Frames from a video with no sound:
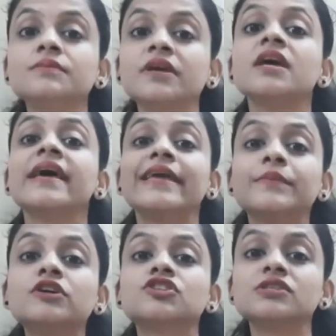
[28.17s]
में
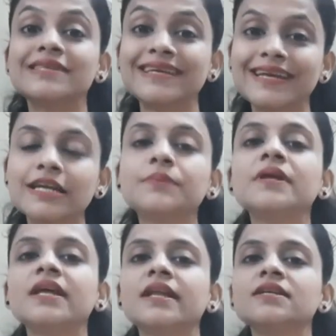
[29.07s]
इमरजेंसी किट भी
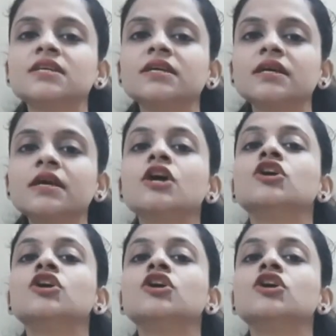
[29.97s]
लेना चाहिए